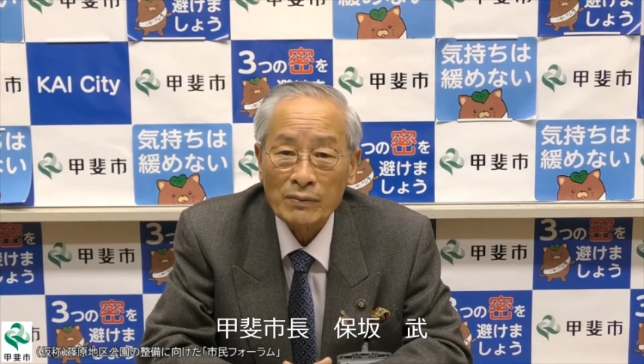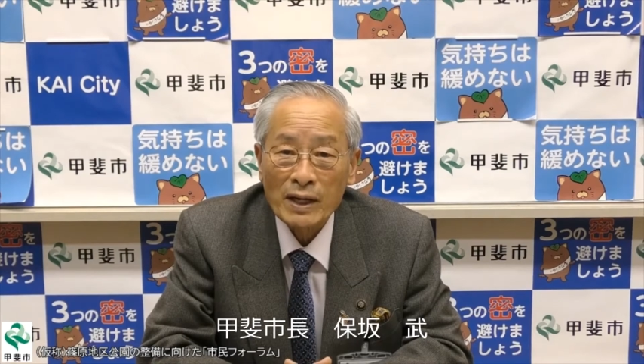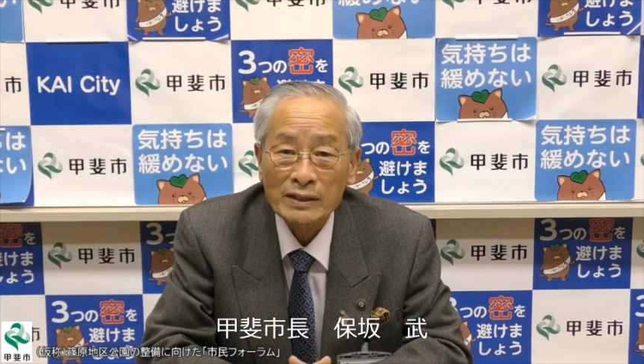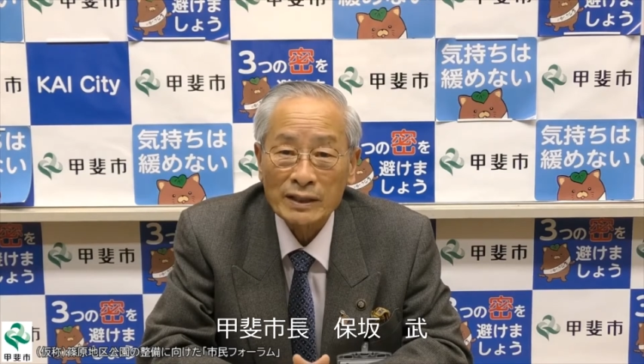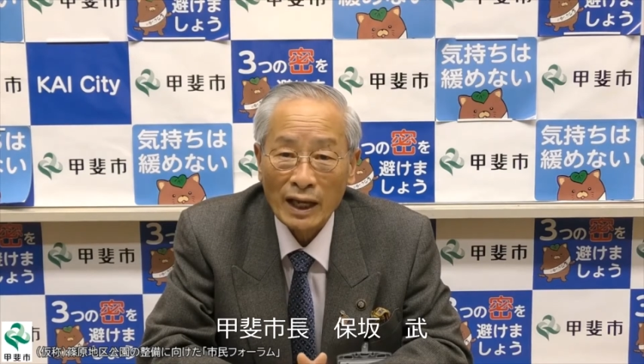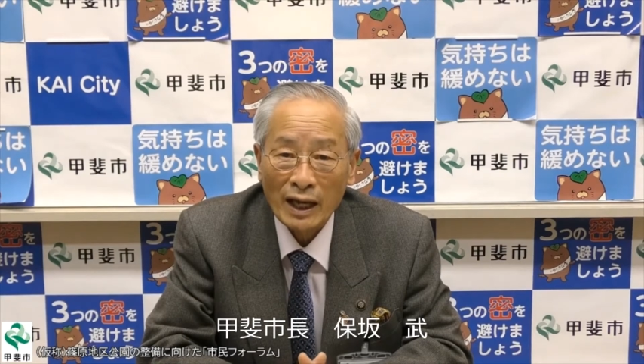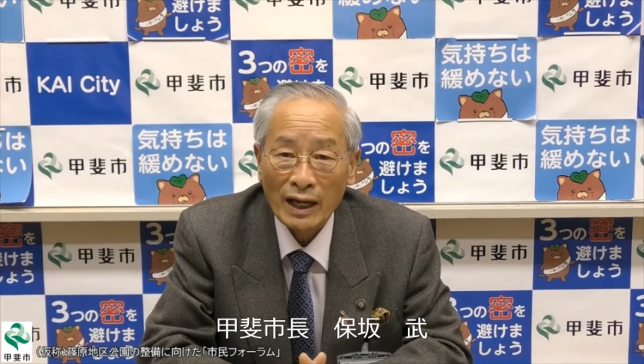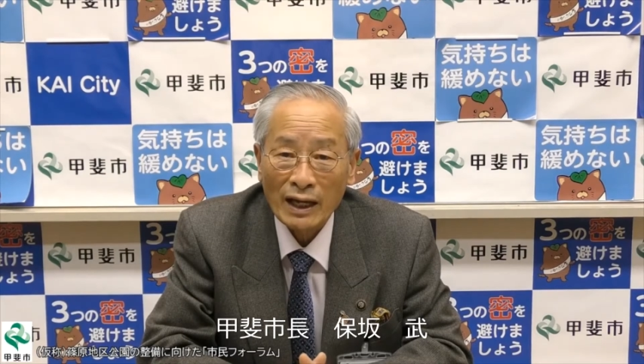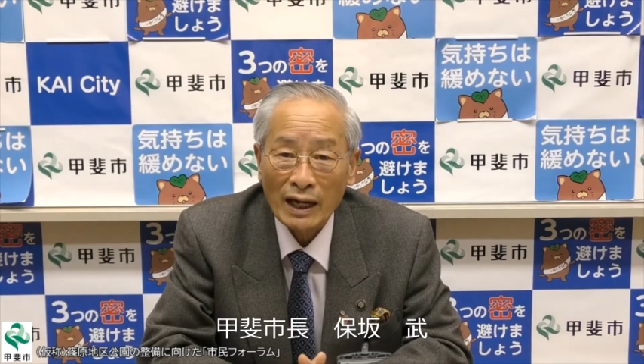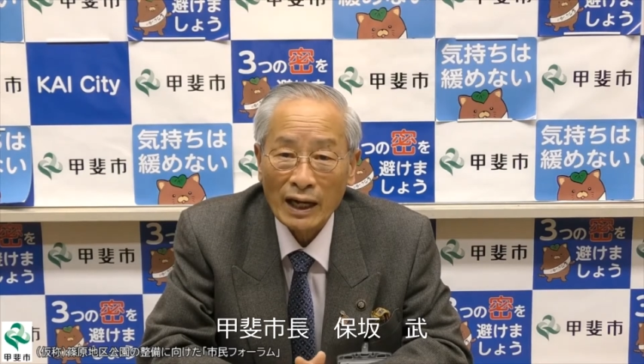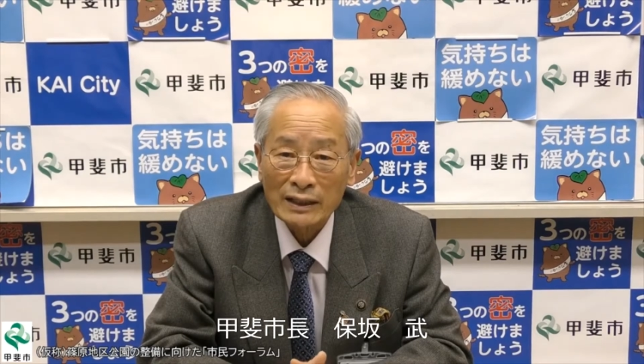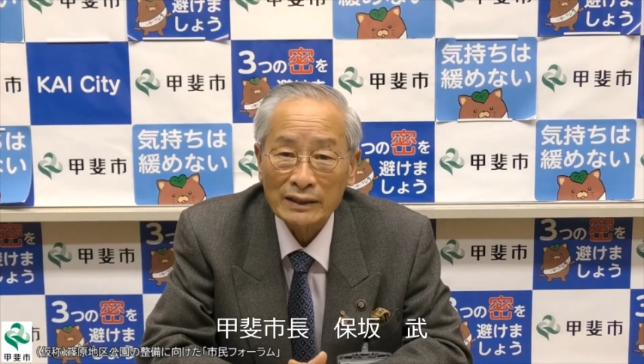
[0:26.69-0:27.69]
まして
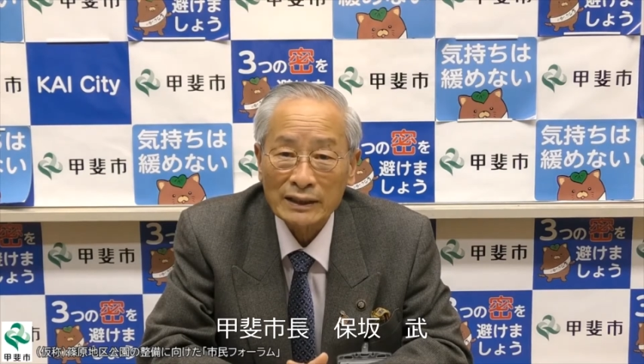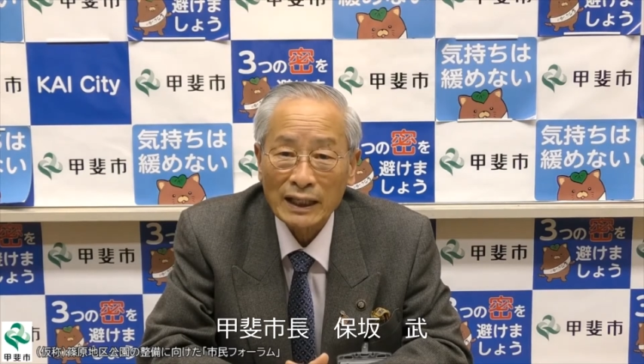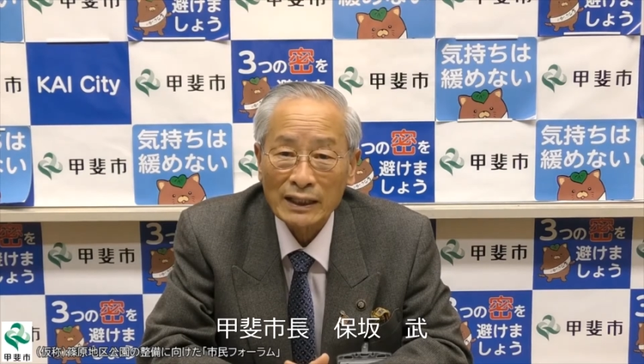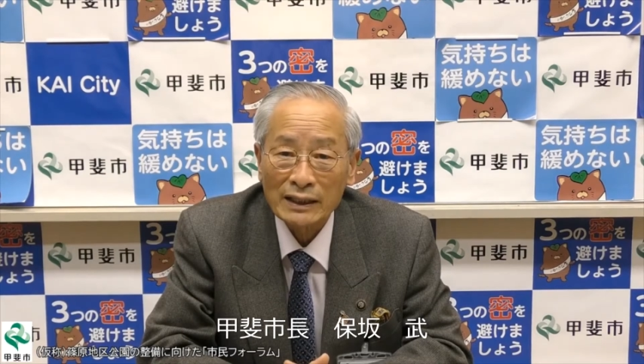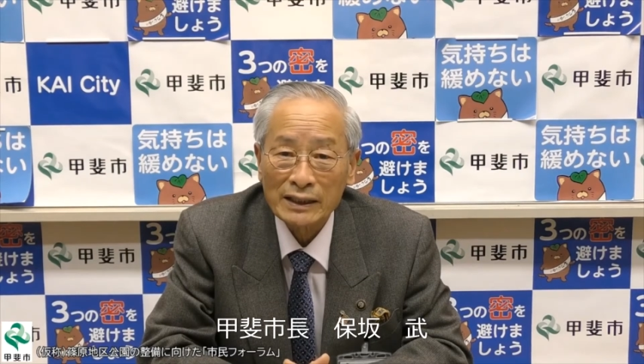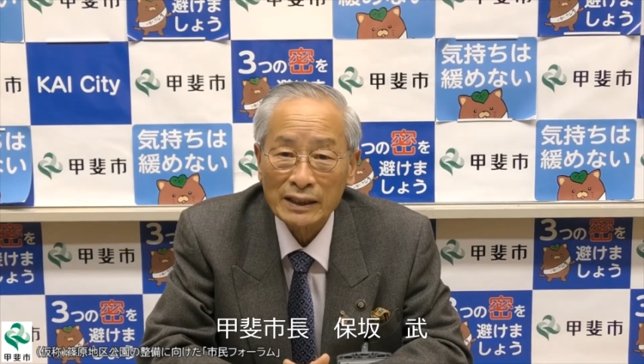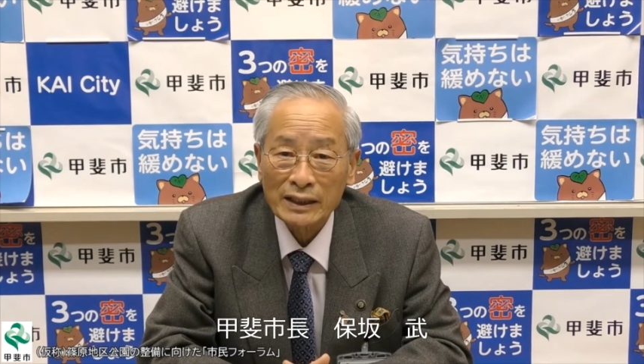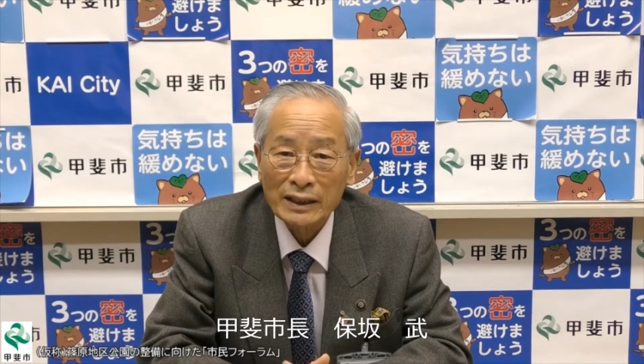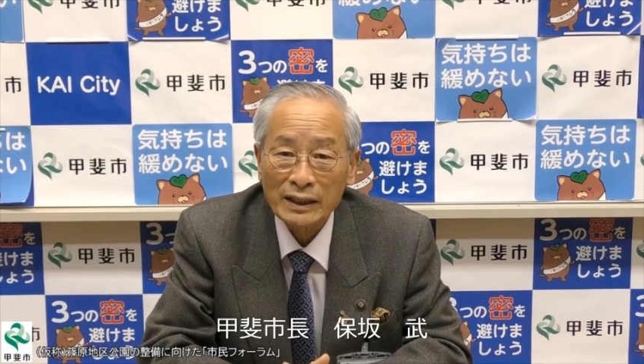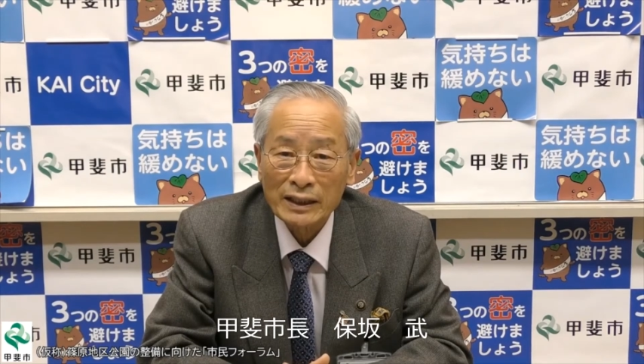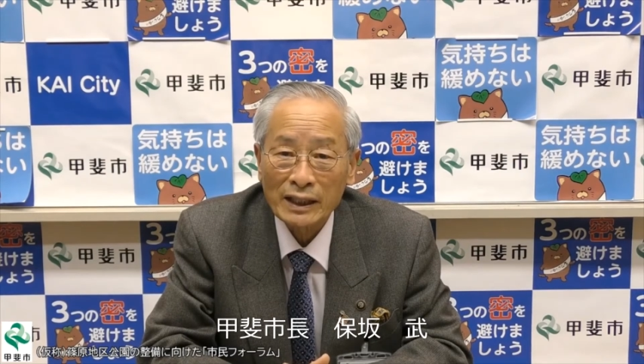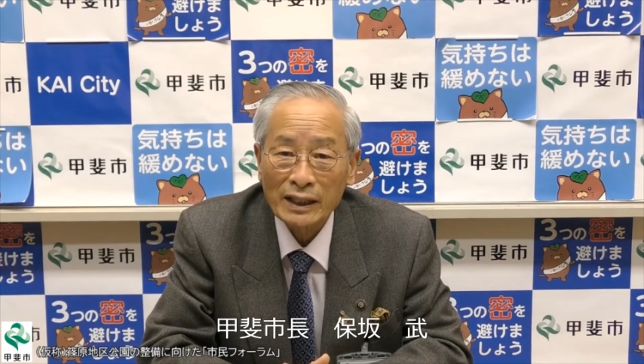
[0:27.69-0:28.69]
開催
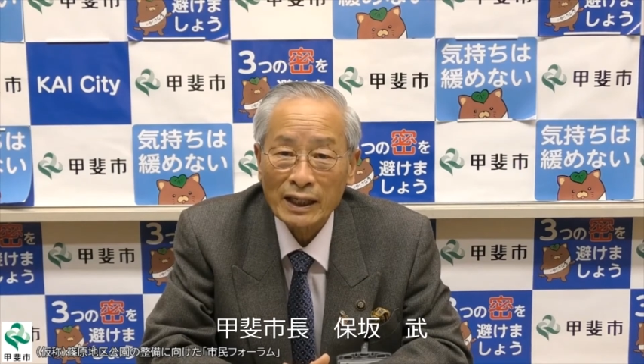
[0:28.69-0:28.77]
に